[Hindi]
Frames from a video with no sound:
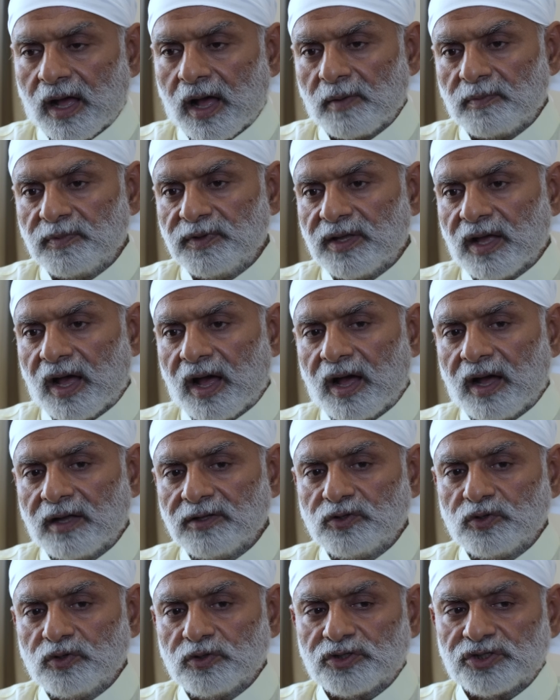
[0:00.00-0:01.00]
अब
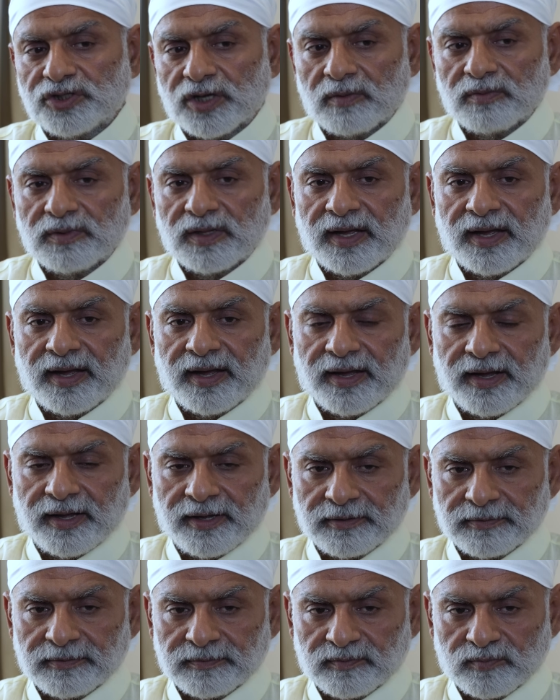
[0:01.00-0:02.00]
यहां जो शब्द है
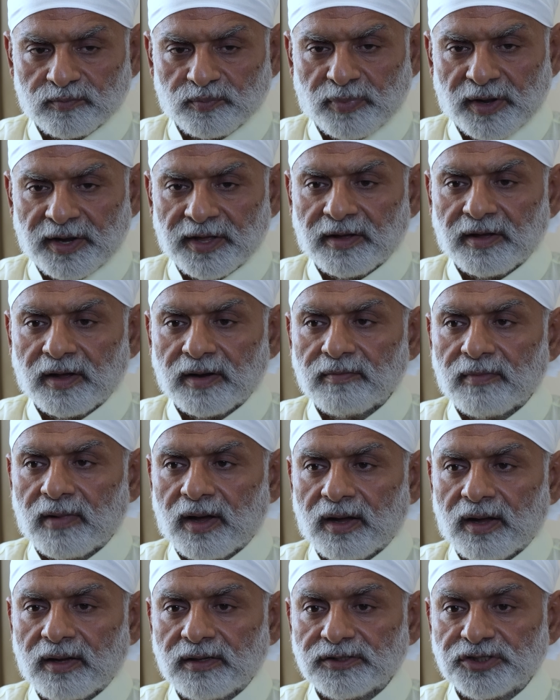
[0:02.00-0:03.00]

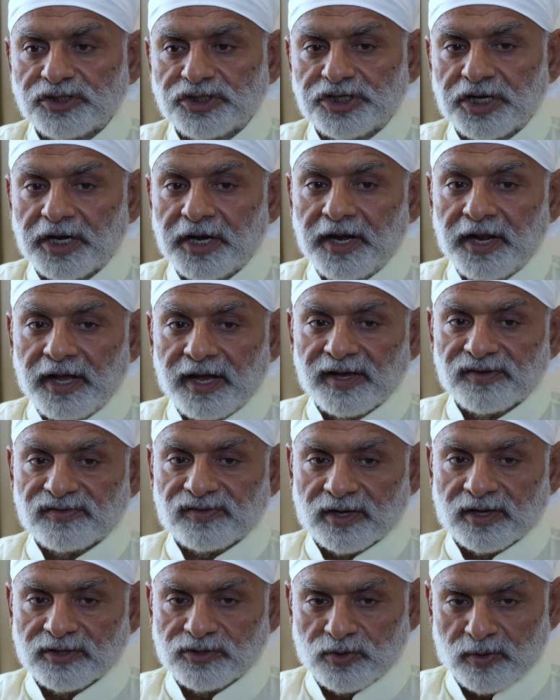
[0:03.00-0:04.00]
परिक्रमा शिरडी के
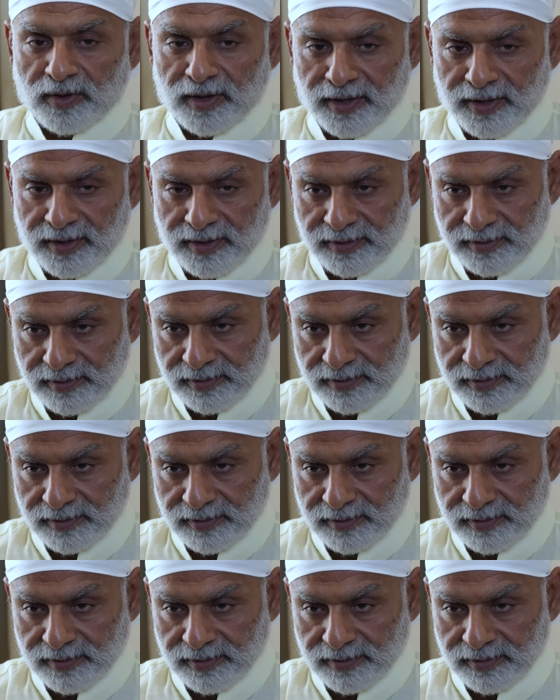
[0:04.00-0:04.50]
साथ जुड़ा है